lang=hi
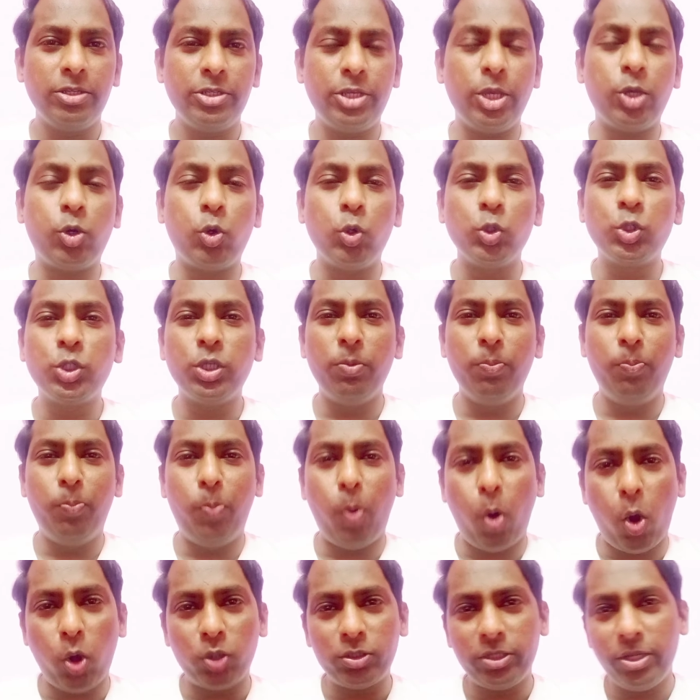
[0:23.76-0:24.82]
ये क्वेश्चन
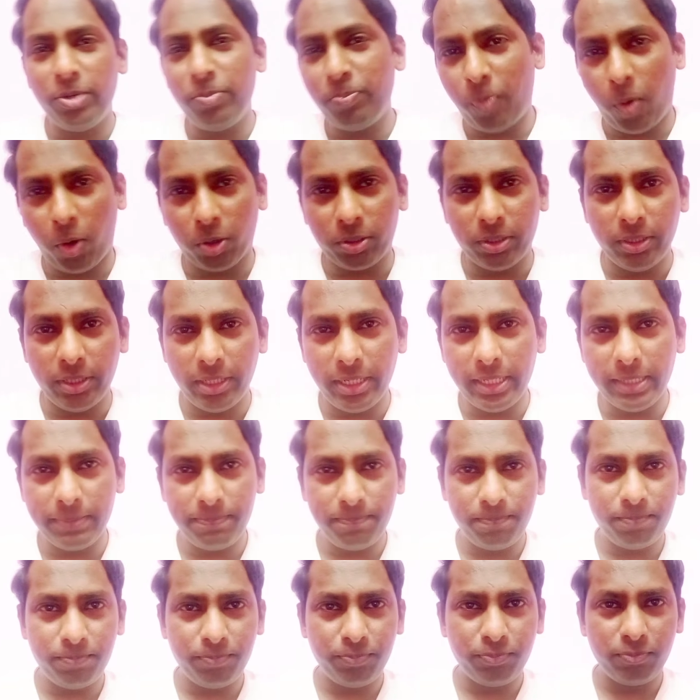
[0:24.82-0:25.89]
बहुत इंपॉर्टेंट है
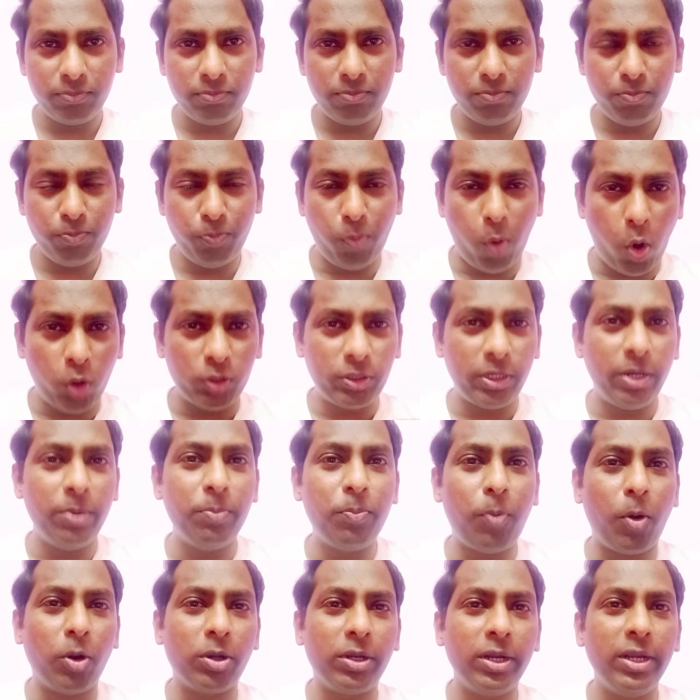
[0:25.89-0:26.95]
बहुत
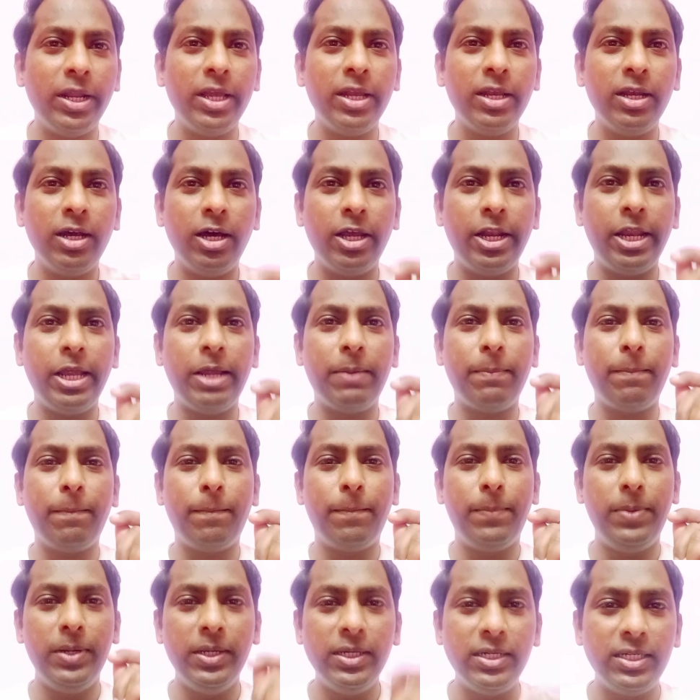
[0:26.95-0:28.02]
इंपॉर्टेंट है हर एक
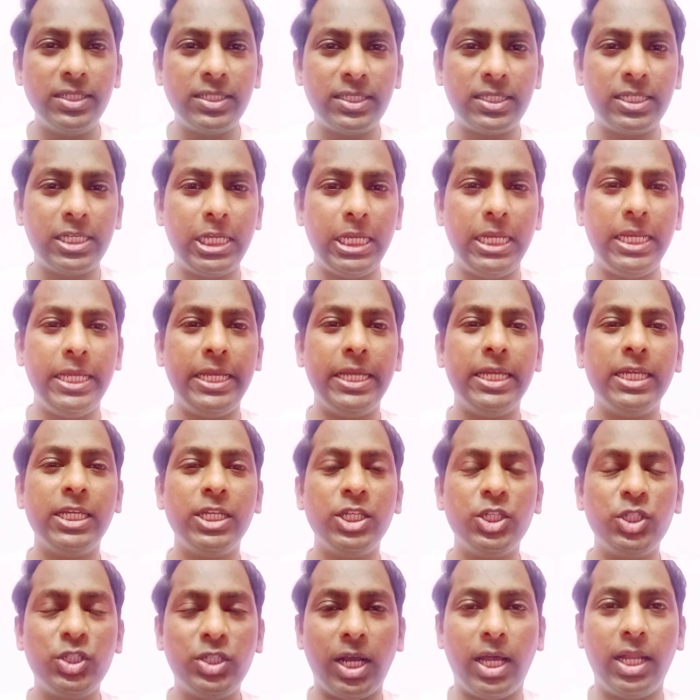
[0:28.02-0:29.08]
प्लेयर्स के लिए
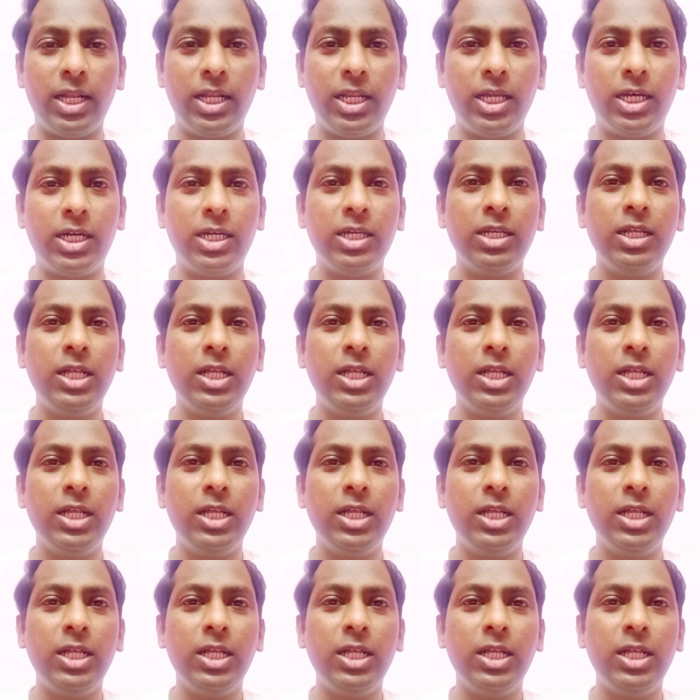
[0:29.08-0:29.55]
जानना